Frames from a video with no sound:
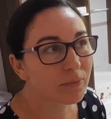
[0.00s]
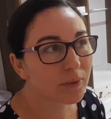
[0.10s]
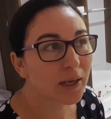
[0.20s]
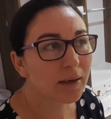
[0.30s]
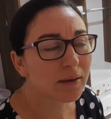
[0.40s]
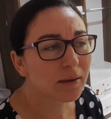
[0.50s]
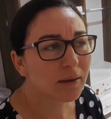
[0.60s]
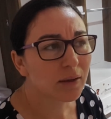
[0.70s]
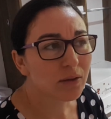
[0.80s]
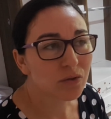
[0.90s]
né?
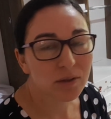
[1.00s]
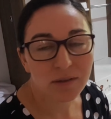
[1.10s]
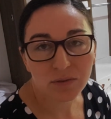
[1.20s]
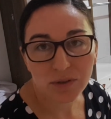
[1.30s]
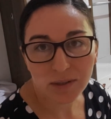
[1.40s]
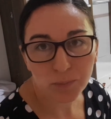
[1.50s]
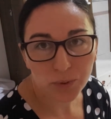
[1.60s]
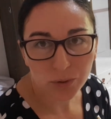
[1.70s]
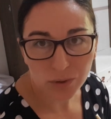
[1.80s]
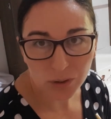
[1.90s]
Só que se você
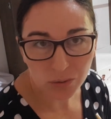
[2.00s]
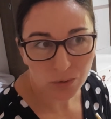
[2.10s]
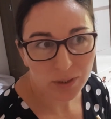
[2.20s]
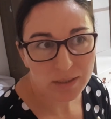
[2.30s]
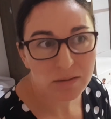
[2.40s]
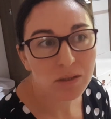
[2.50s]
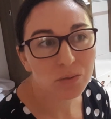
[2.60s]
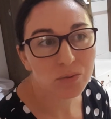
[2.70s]
pôr o teu coração